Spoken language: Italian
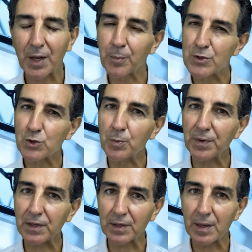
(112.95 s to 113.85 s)
per poi
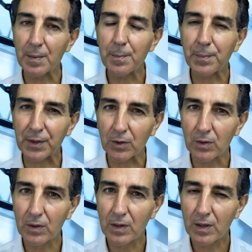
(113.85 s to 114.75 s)
scoprire però
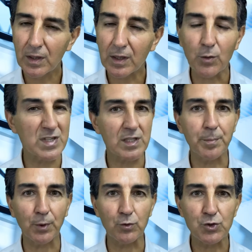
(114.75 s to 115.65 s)
che questo
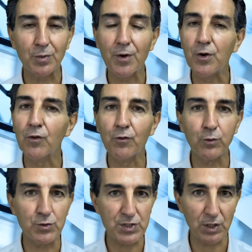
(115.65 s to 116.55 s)
approccio non
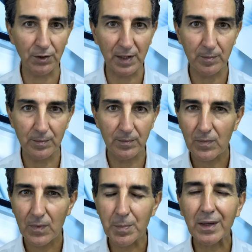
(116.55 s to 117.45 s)
funziona
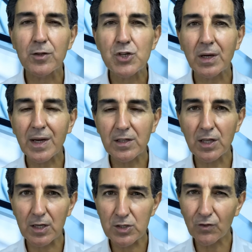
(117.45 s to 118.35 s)
perché cercare di
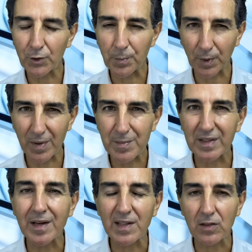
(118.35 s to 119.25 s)
risolvere un problema
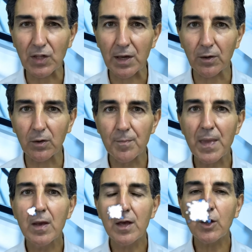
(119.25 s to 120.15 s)
dall'interno
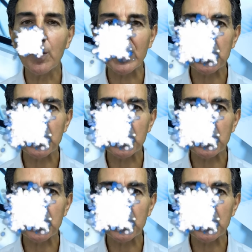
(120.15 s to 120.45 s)
è come